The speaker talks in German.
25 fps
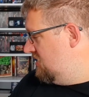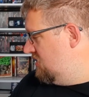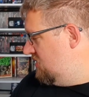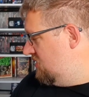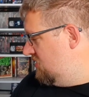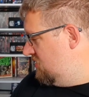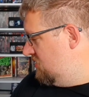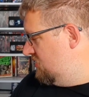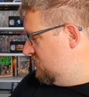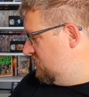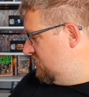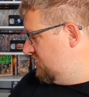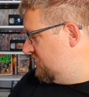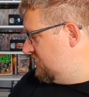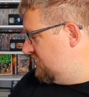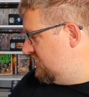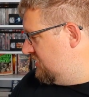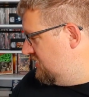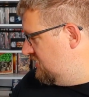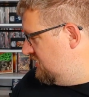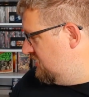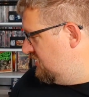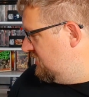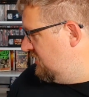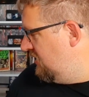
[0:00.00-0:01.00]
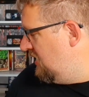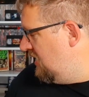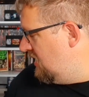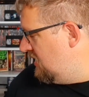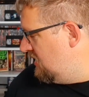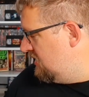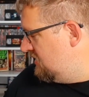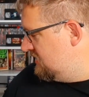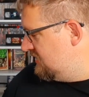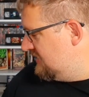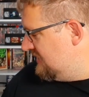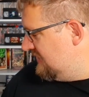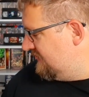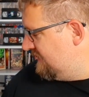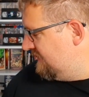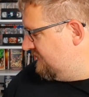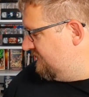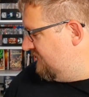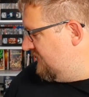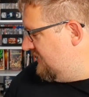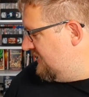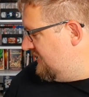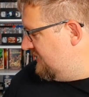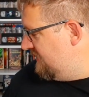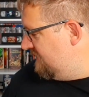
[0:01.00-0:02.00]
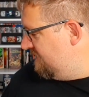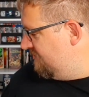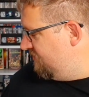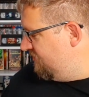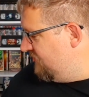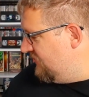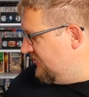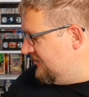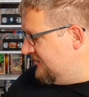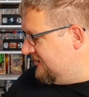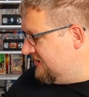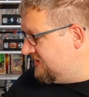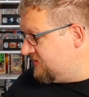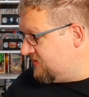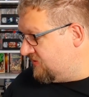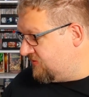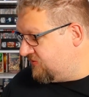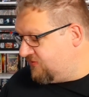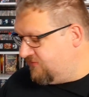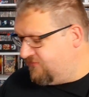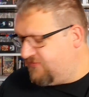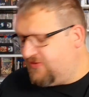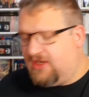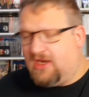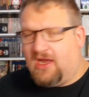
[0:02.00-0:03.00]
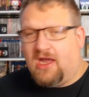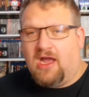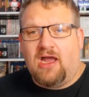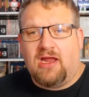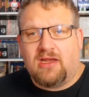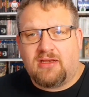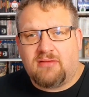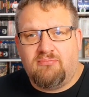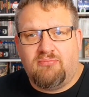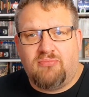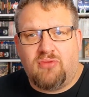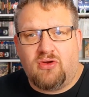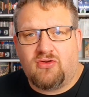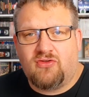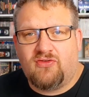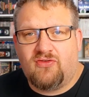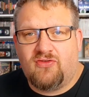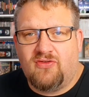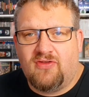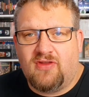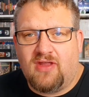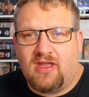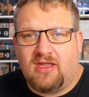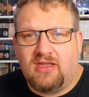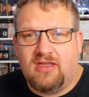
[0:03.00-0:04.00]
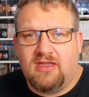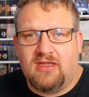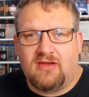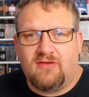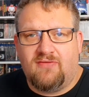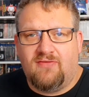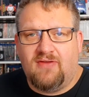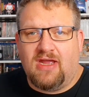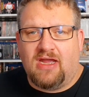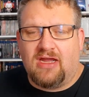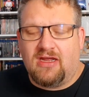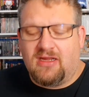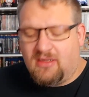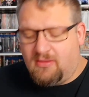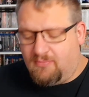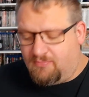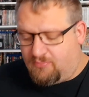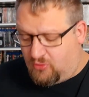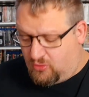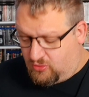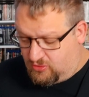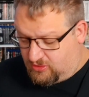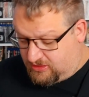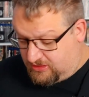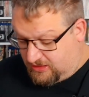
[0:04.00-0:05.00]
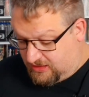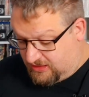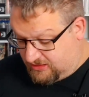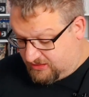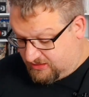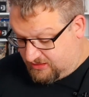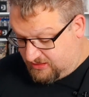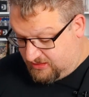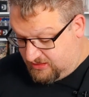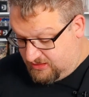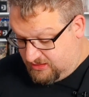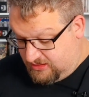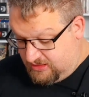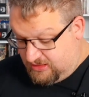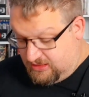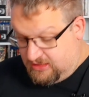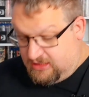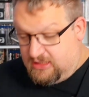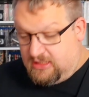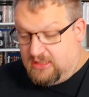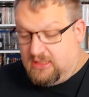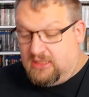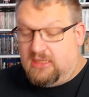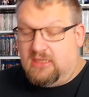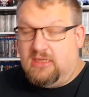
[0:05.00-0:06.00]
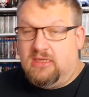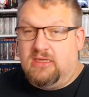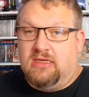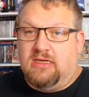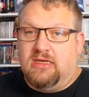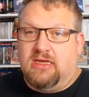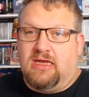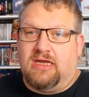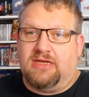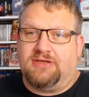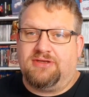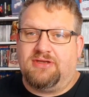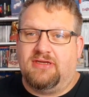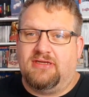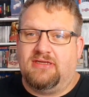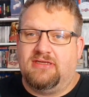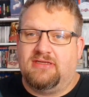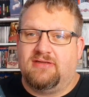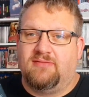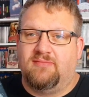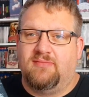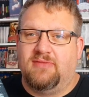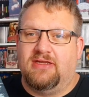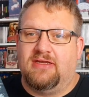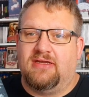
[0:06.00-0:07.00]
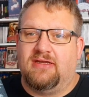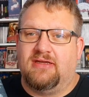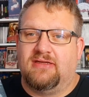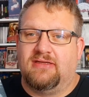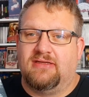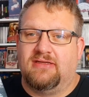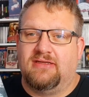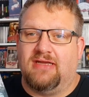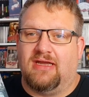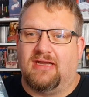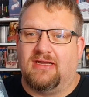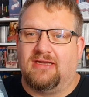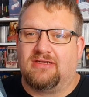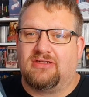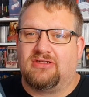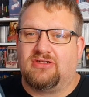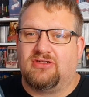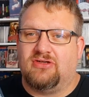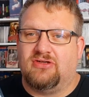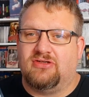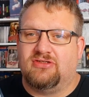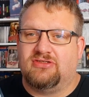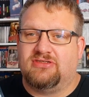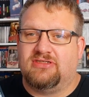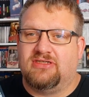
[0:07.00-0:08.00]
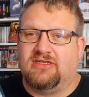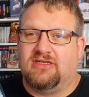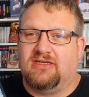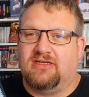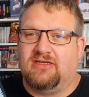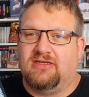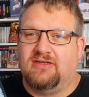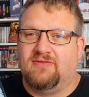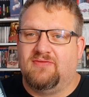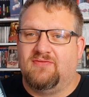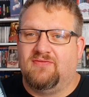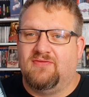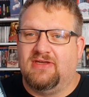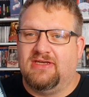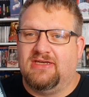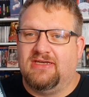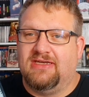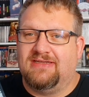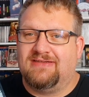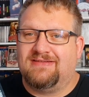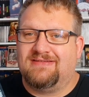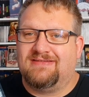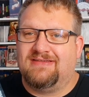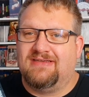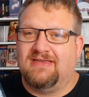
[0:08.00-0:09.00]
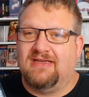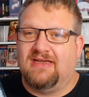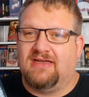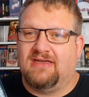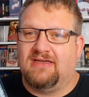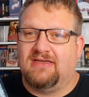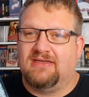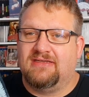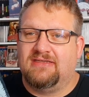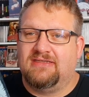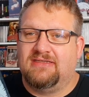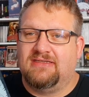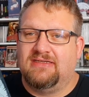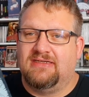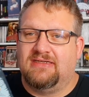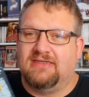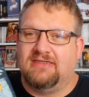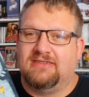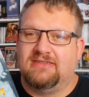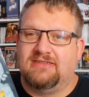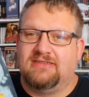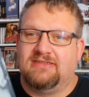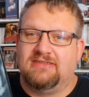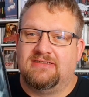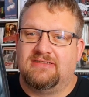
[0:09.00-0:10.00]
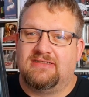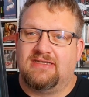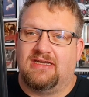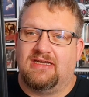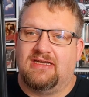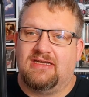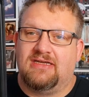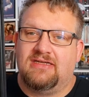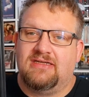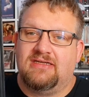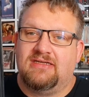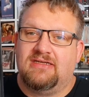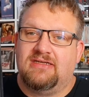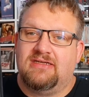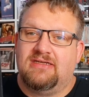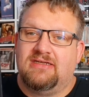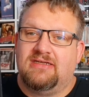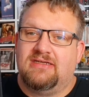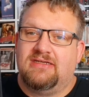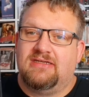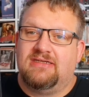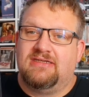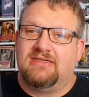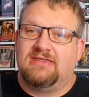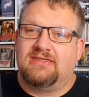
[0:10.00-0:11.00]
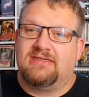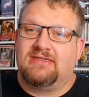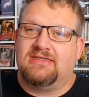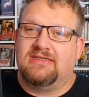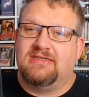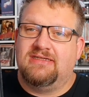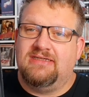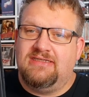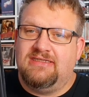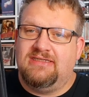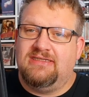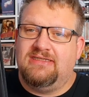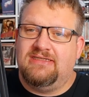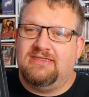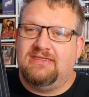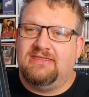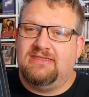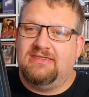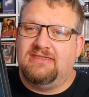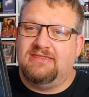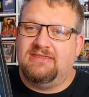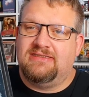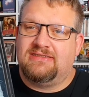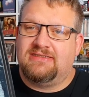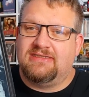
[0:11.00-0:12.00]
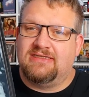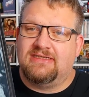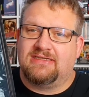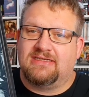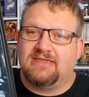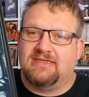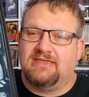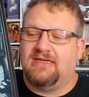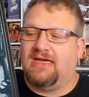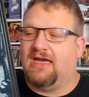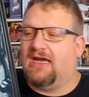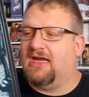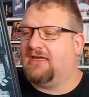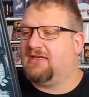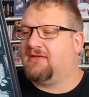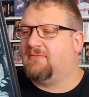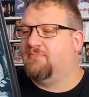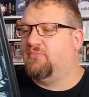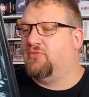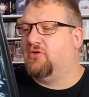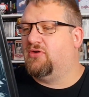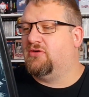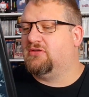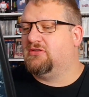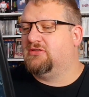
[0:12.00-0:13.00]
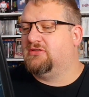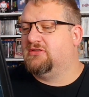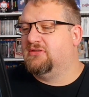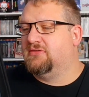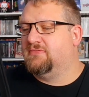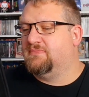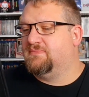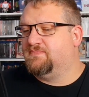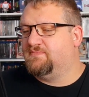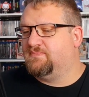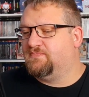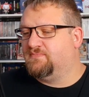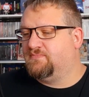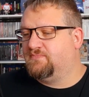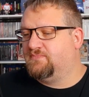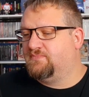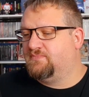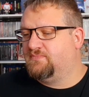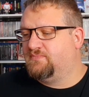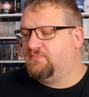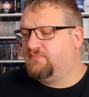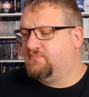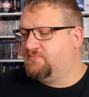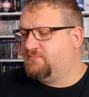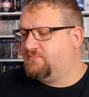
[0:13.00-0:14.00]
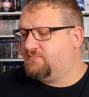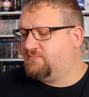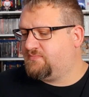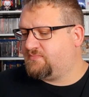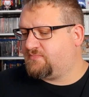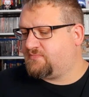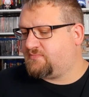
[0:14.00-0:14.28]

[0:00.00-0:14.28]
und ja, das war, weil er doch so viele Hardboxen da irgendwie angeboten hat, hatte ich mir ja, Rossa Venezia hier in dieser riesigen Hardbox mm,